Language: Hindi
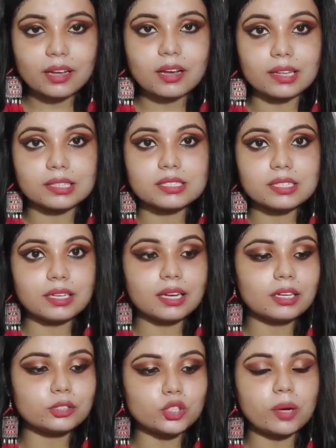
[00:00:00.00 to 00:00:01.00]
है
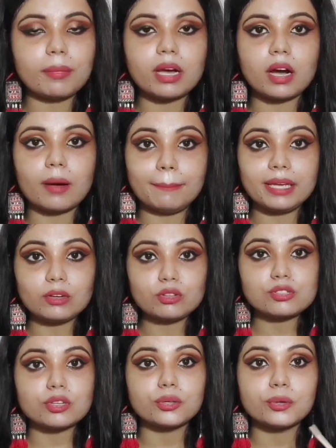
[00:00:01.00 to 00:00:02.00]
कंसीलर जो मैं अभी
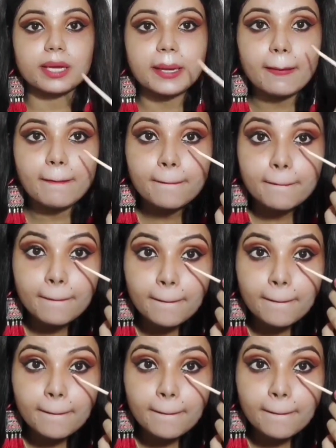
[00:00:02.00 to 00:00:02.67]
यूज़ करूंगी